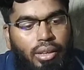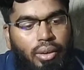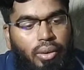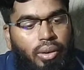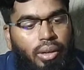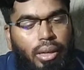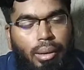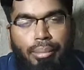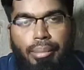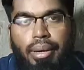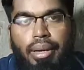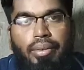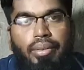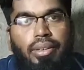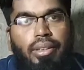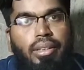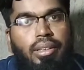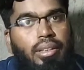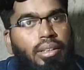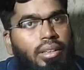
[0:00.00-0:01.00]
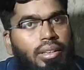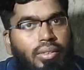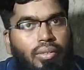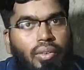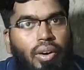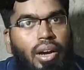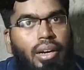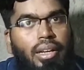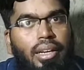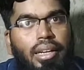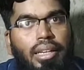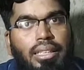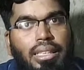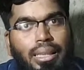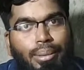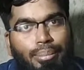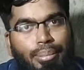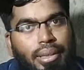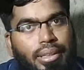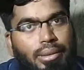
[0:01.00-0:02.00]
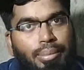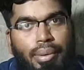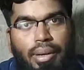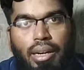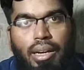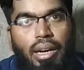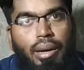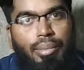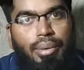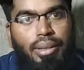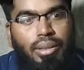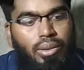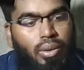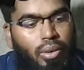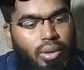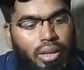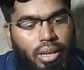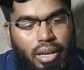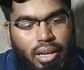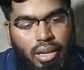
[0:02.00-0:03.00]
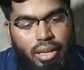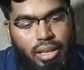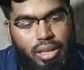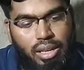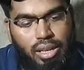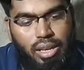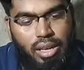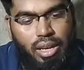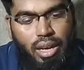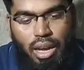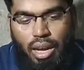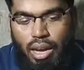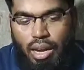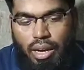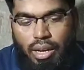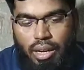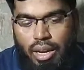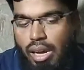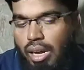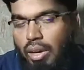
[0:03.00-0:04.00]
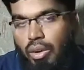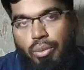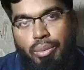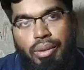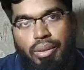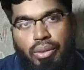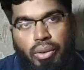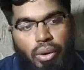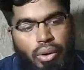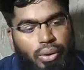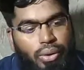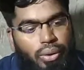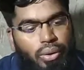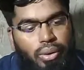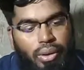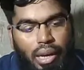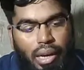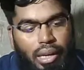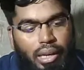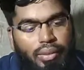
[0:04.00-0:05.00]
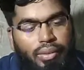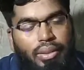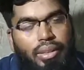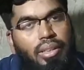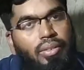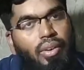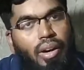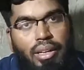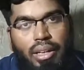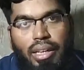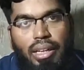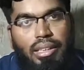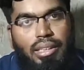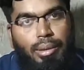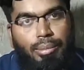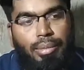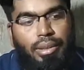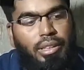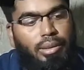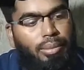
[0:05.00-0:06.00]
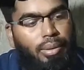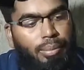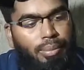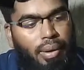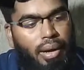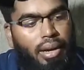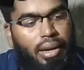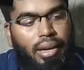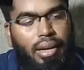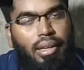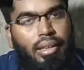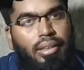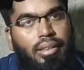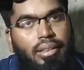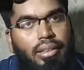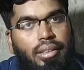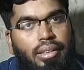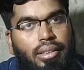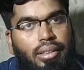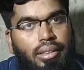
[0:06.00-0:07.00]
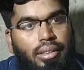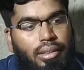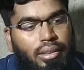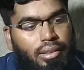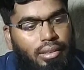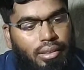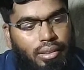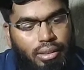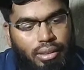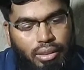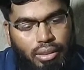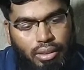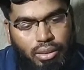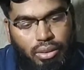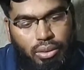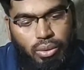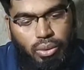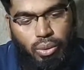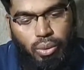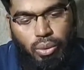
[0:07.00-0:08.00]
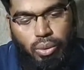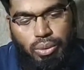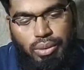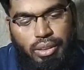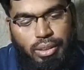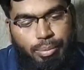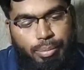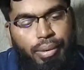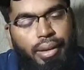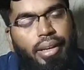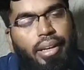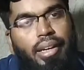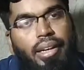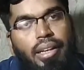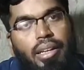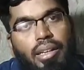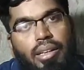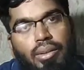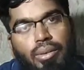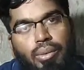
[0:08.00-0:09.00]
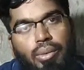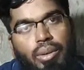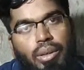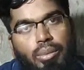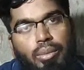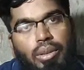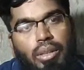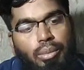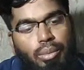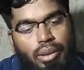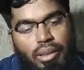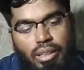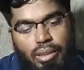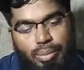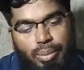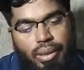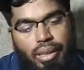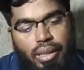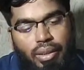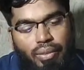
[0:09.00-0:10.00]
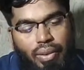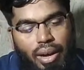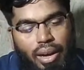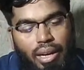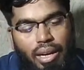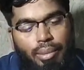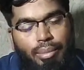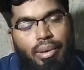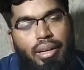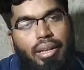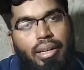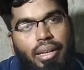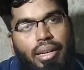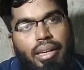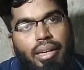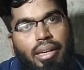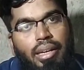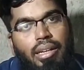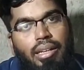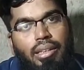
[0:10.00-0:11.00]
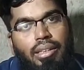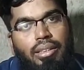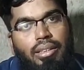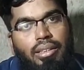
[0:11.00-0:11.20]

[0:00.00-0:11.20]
இன்னொன்று கம்பெனி வந்து வாட்டரில் சப்மர்ஜ் பண்ணலாம் அப்படின்னு சொல்கிறாங்க நாங்கள் உண்மையாக சொல்லிடுறோம் நாங்கள் வந்து வாட்டரில் சப்மர்ஜ் பண்ணி பார்க்கல ஸோ இந்த ஸ்பீக்கரை ஒட்டுமொத்தமாக இந்த ஸ்பீக்கரை வாங்கலாமா இல்லையா